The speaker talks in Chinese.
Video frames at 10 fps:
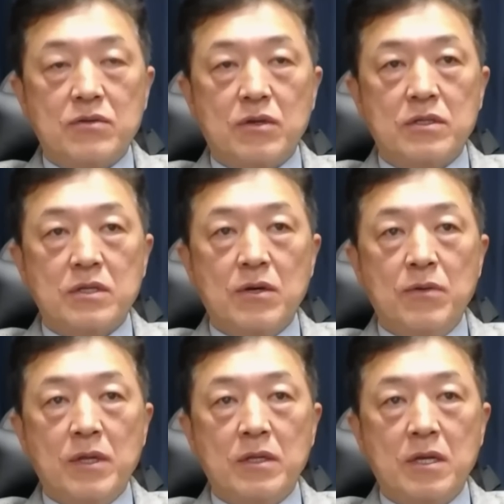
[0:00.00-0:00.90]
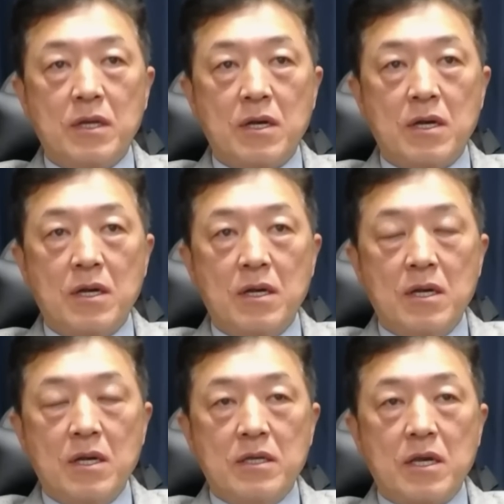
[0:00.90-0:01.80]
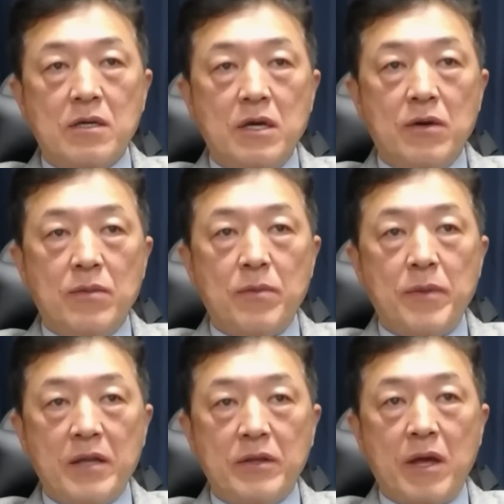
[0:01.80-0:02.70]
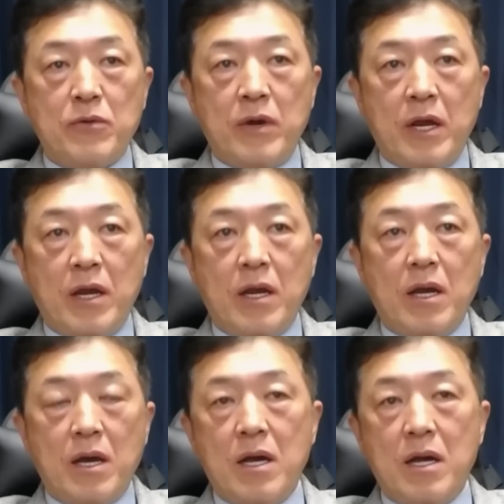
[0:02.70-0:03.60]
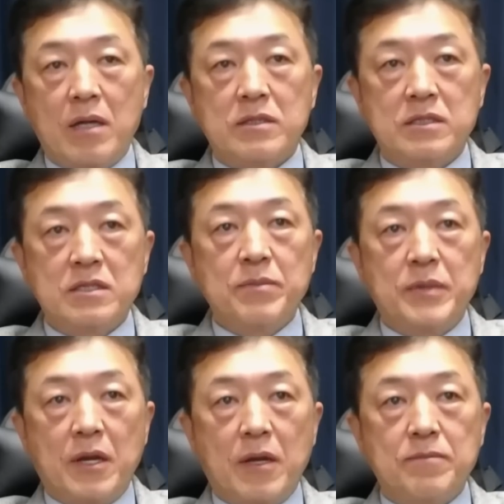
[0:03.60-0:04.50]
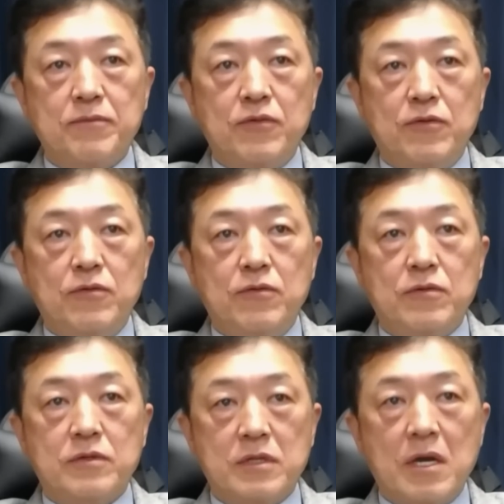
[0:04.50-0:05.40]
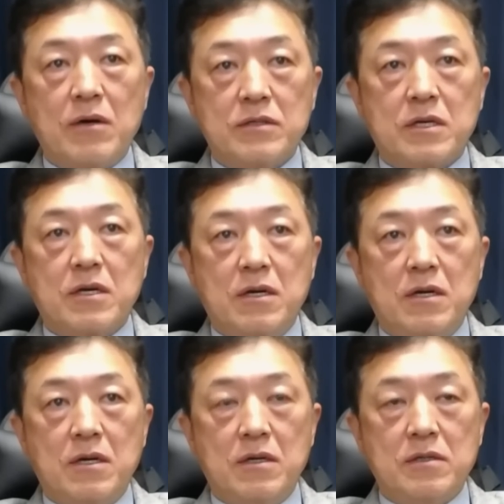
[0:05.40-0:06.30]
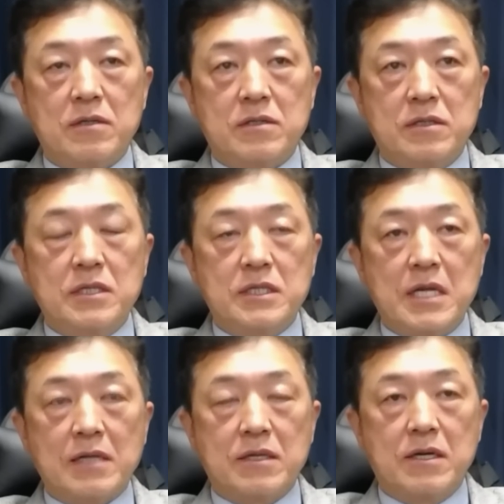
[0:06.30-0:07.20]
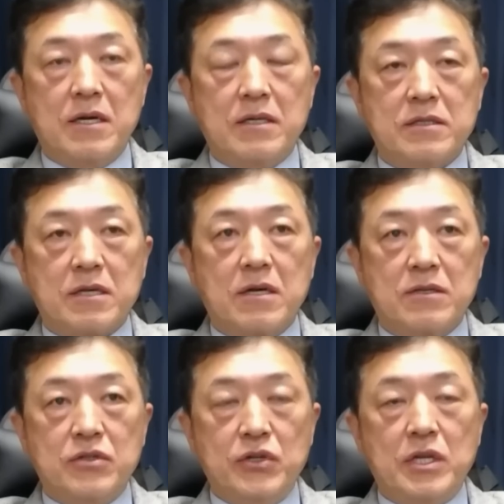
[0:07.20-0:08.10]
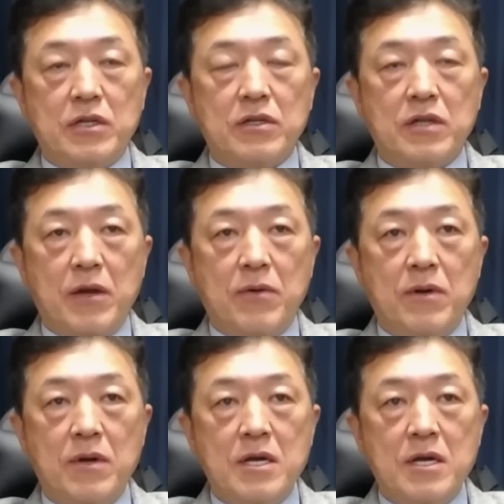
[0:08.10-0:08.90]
所以这个问题呢，也可以我们判断为，呃，习近平不知道这个实际上的这个具体的内容，